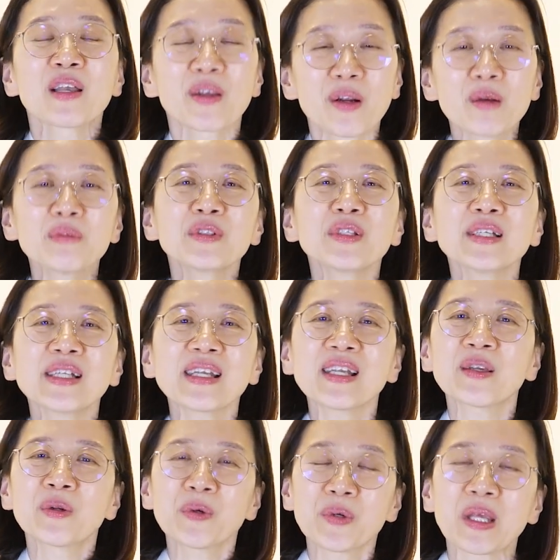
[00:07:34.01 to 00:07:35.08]

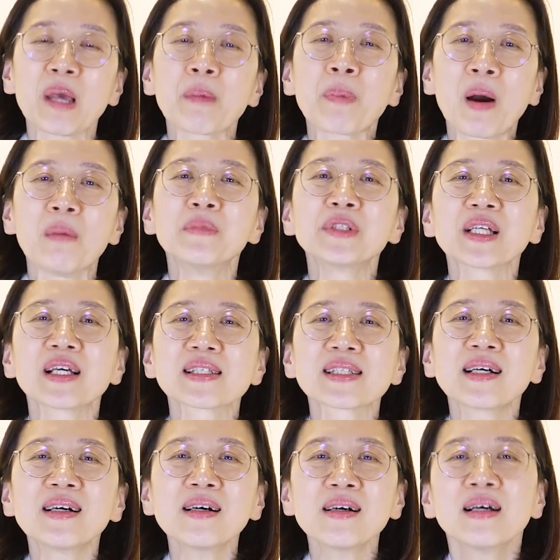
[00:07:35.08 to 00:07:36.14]
여러분들이 이렇게
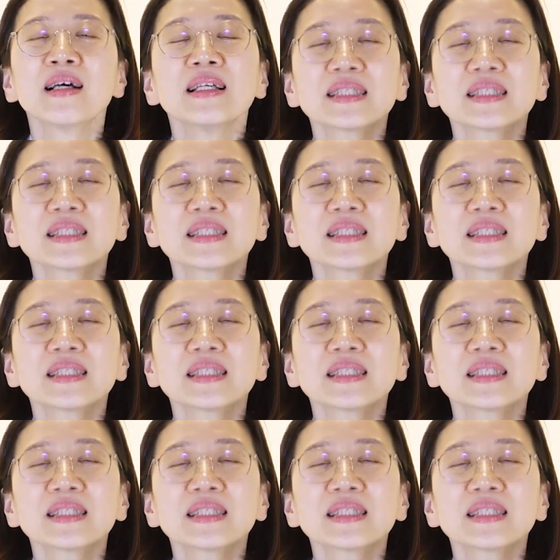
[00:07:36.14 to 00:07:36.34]
버무려서